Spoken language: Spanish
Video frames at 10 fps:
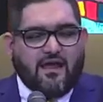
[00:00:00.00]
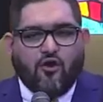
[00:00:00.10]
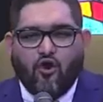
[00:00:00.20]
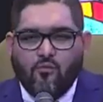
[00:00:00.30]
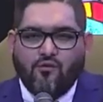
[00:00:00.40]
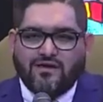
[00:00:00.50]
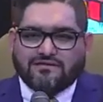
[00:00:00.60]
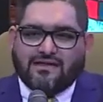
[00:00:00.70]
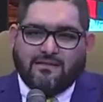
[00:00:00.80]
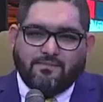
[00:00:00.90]
cómo es que
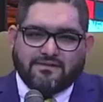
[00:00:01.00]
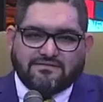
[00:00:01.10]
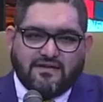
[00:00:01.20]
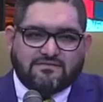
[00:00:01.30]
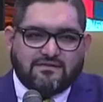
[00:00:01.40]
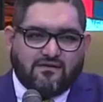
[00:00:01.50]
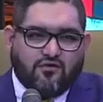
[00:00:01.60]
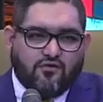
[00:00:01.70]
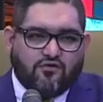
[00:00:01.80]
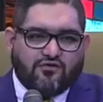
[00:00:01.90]
la presencia de
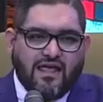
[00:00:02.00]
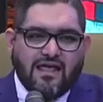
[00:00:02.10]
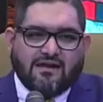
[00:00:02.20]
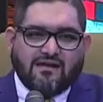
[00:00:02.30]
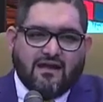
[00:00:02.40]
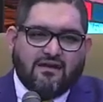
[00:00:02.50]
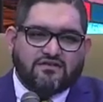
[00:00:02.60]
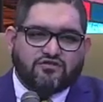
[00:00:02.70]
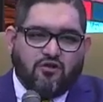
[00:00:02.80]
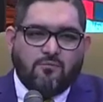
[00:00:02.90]
Dios regresó al